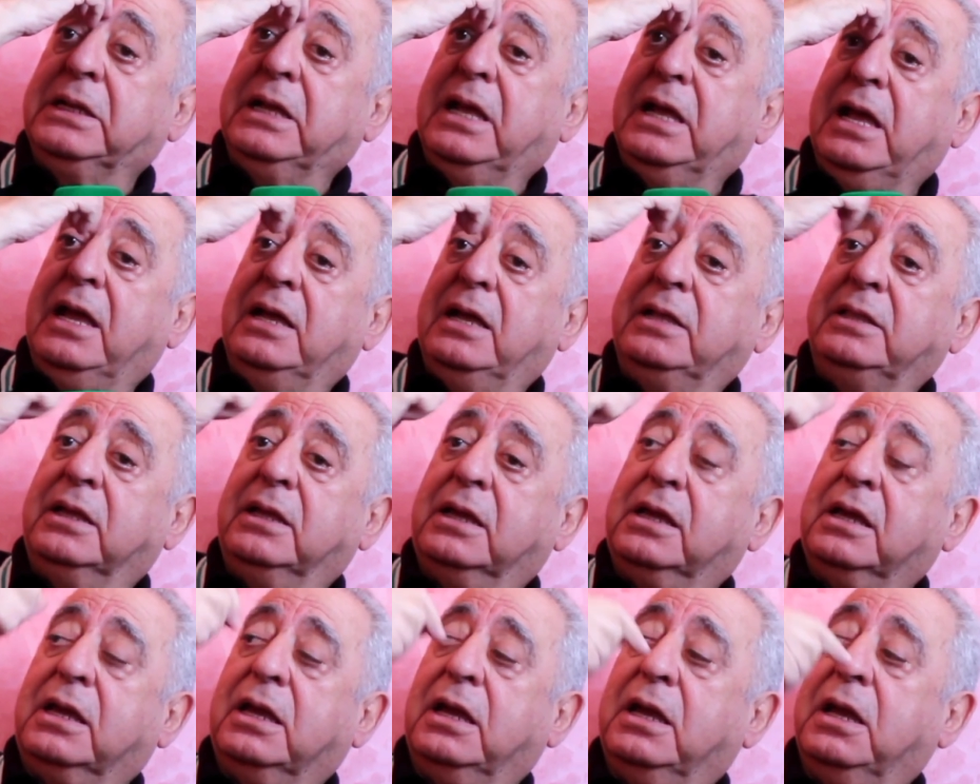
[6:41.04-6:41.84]

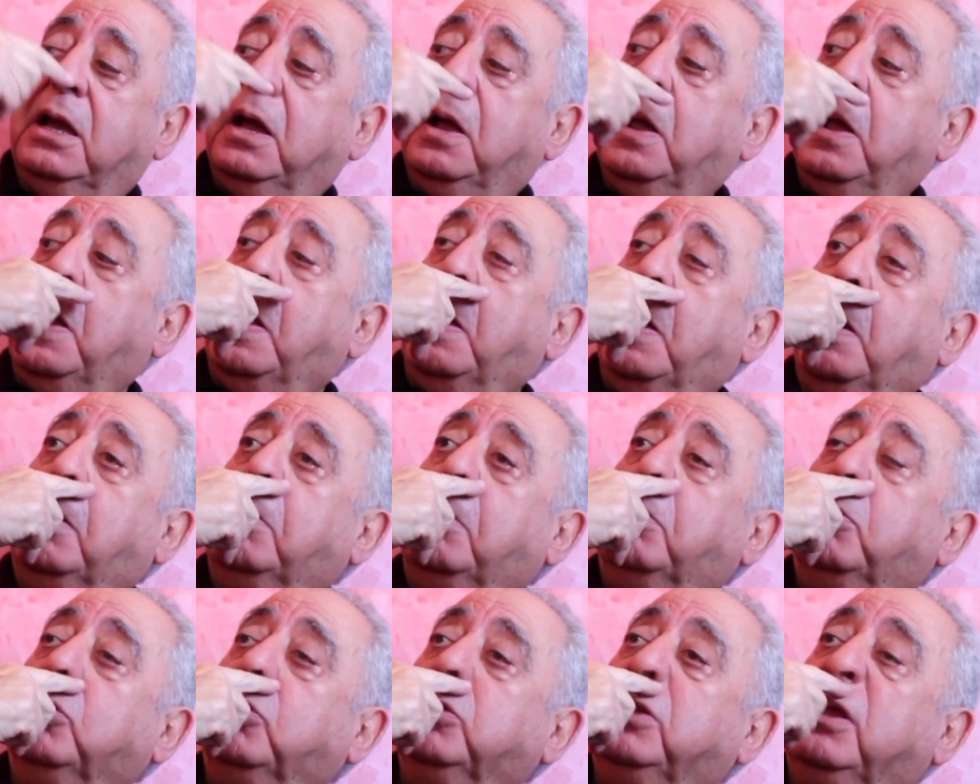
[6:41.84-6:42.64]
هذاك
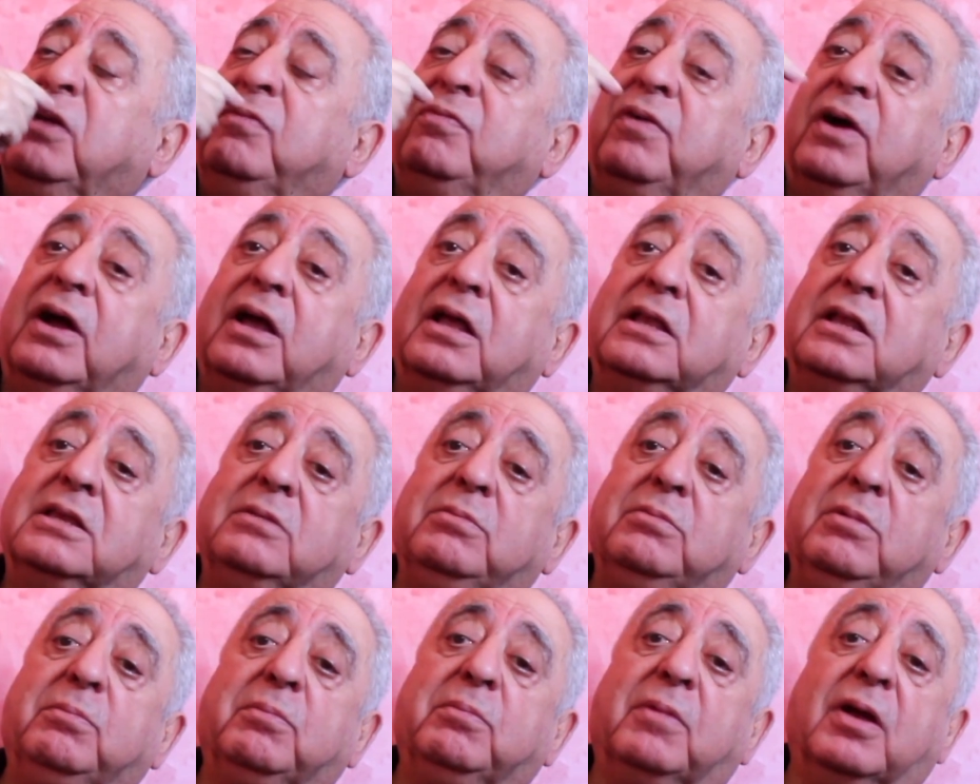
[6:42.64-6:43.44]
المضيفه قالت
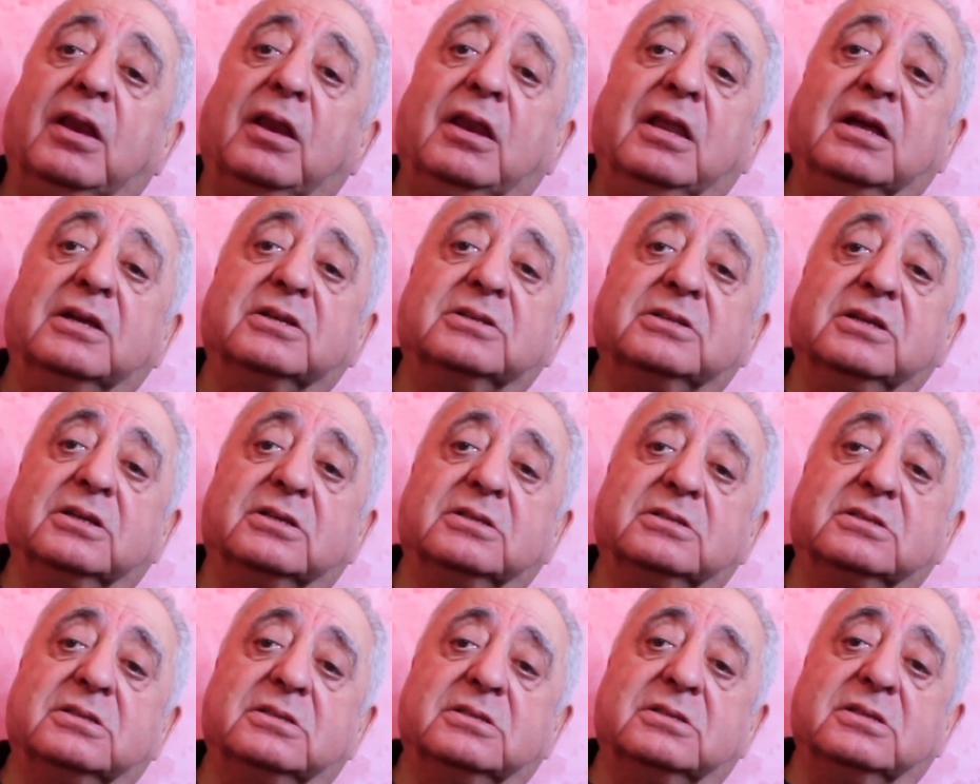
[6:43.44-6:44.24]
لي ما يمكنلكش
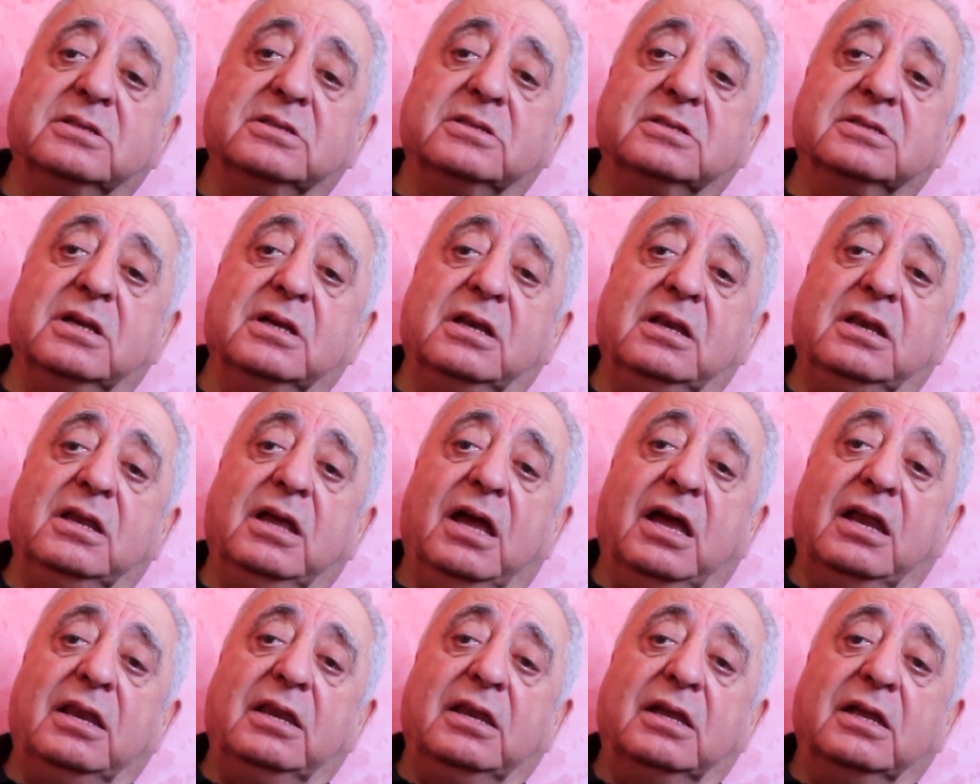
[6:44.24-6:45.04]
تنزل
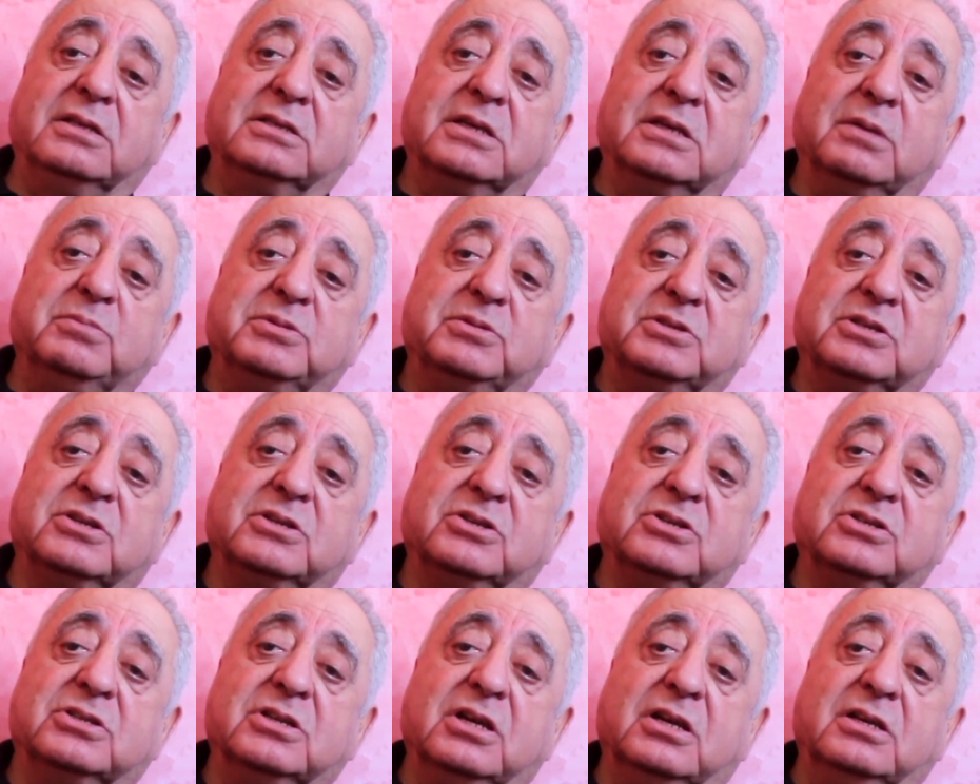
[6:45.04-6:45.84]
لان انت
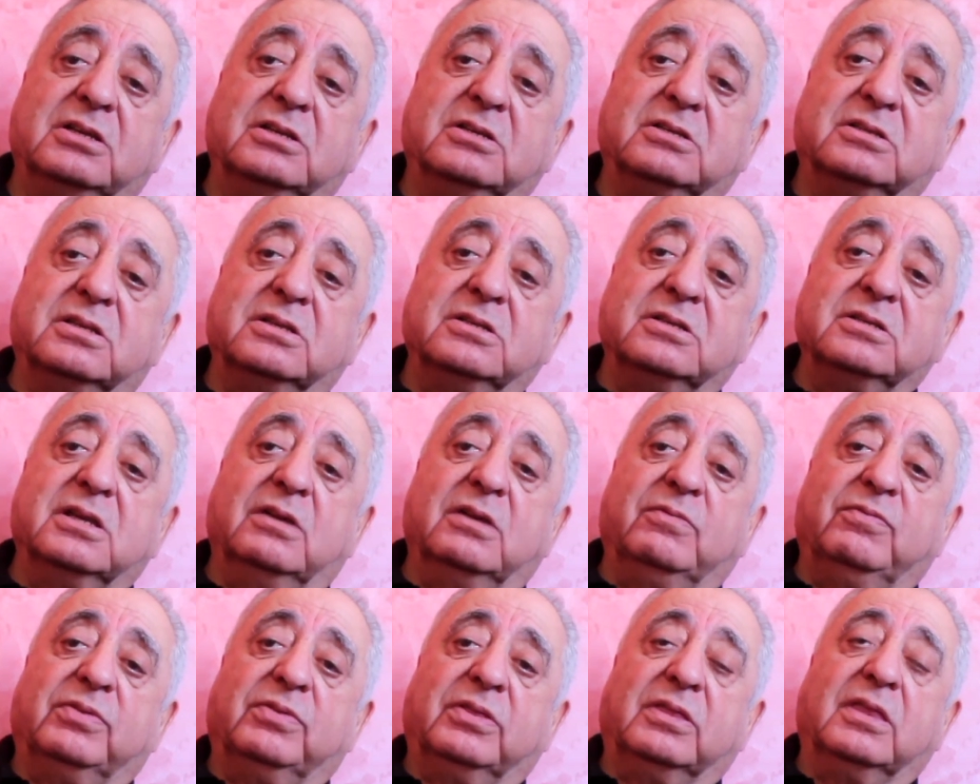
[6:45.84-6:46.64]
مسجل
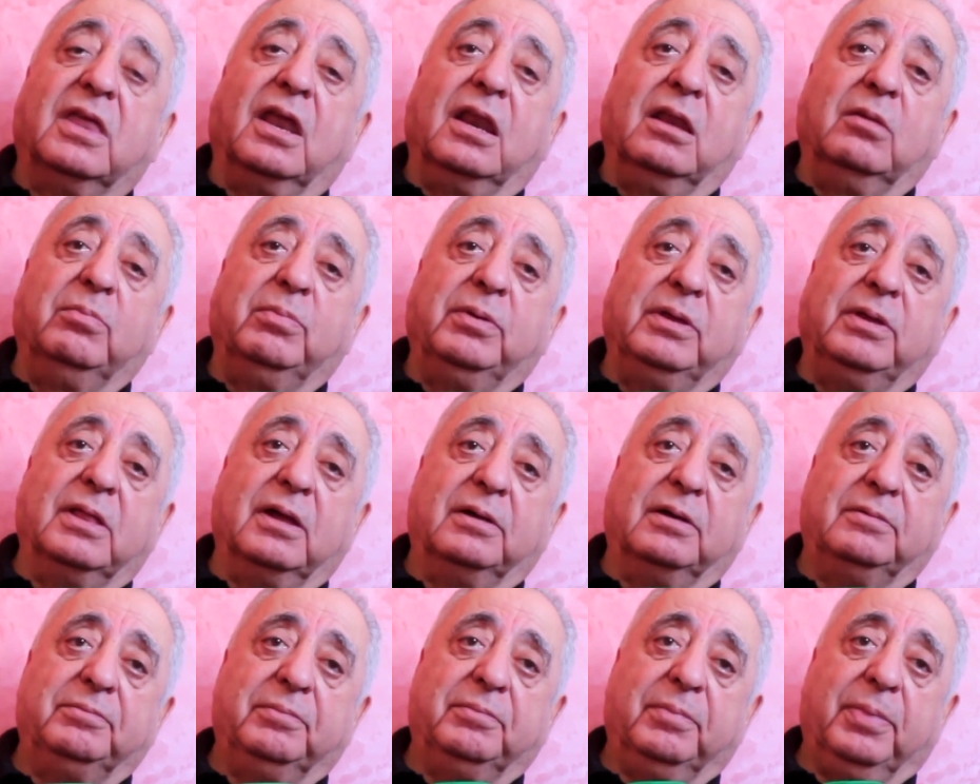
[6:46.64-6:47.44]
تنزل في الدار
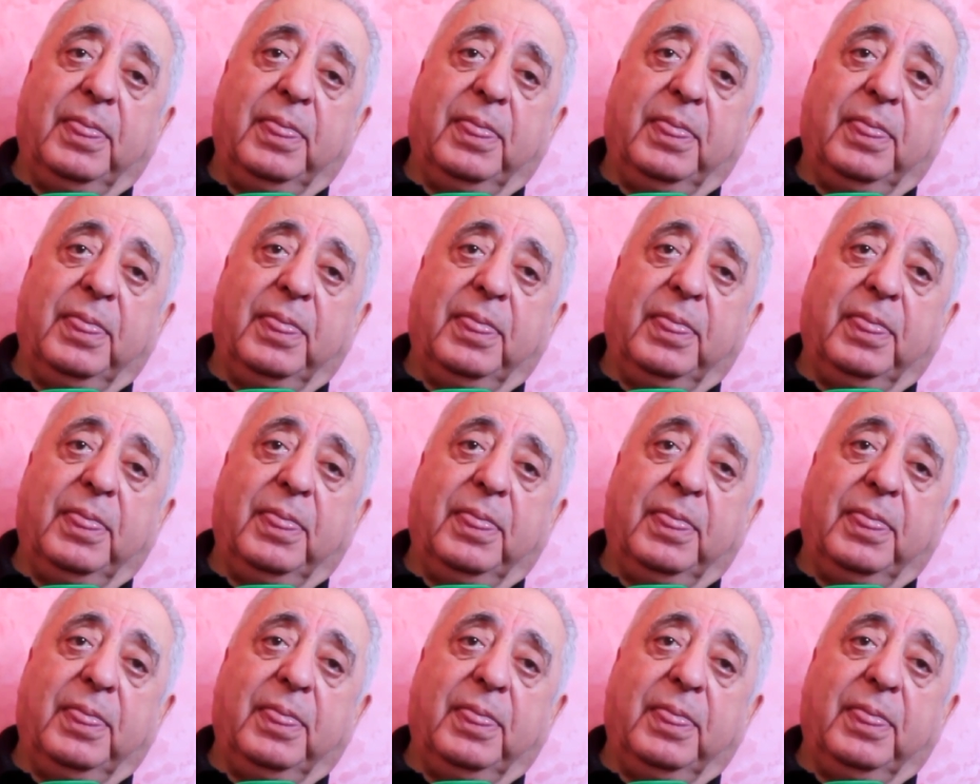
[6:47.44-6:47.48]
البيضاء